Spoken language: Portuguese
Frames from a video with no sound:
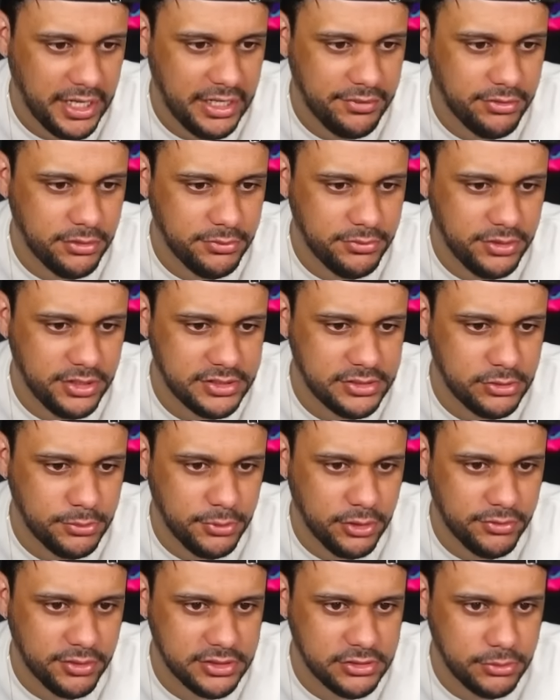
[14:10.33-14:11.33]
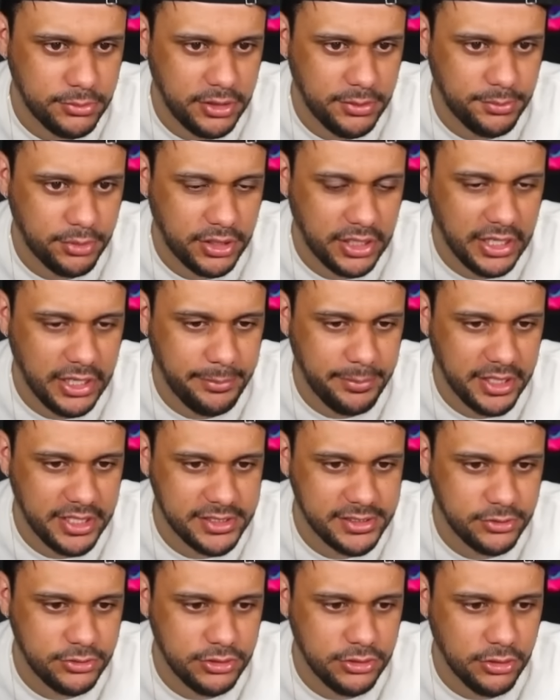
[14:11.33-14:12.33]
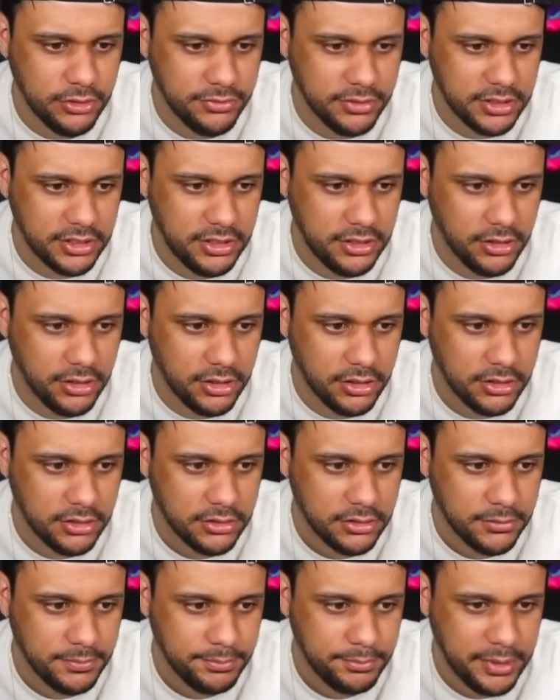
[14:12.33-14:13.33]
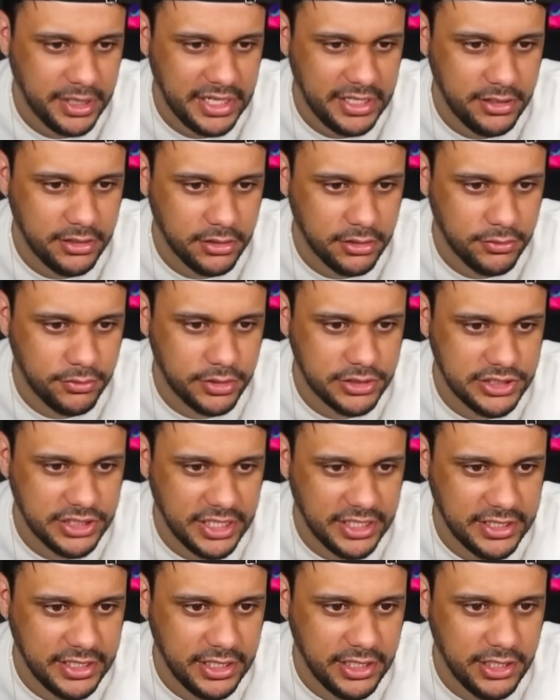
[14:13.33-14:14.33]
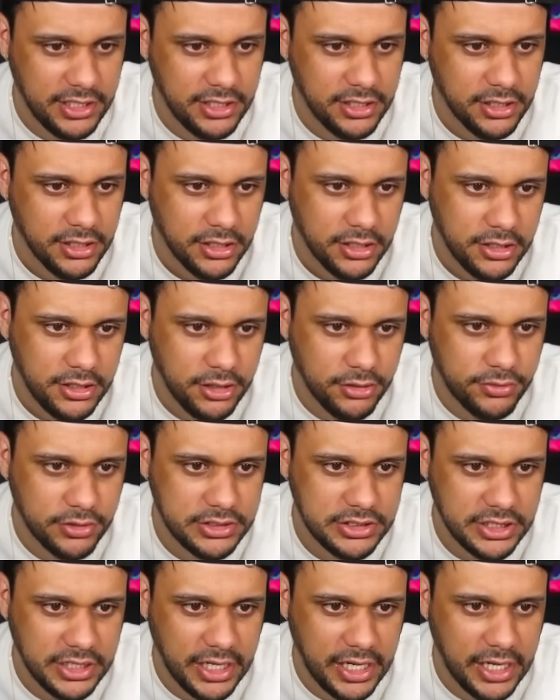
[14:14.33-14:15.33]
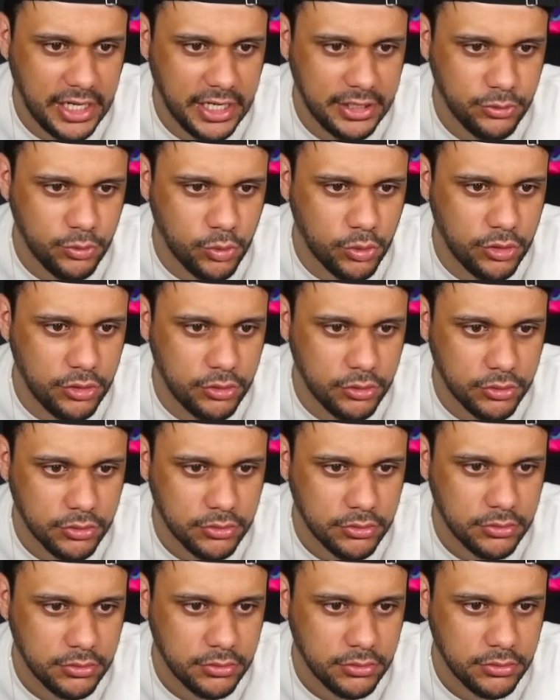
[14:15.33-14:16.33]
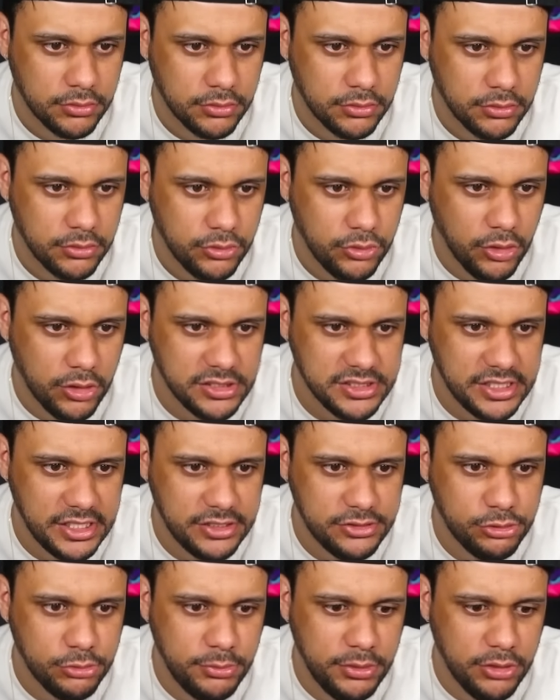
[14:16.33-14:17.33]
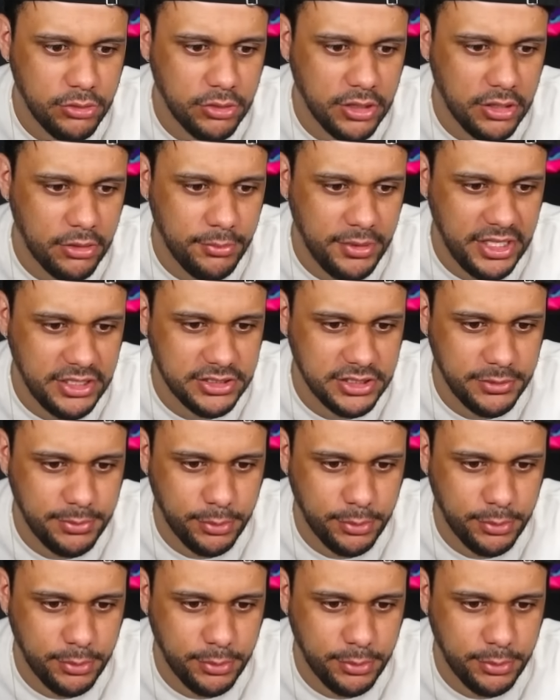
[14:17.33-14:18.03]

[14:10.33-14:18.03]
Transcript: Peraí, vamos ver se o meu vai sumir, porque ele apareceu de novo aqui, ó. Peraí, eu vou atirar nele e eu vou atirar no olho. Nossa, ele sumiu realmente,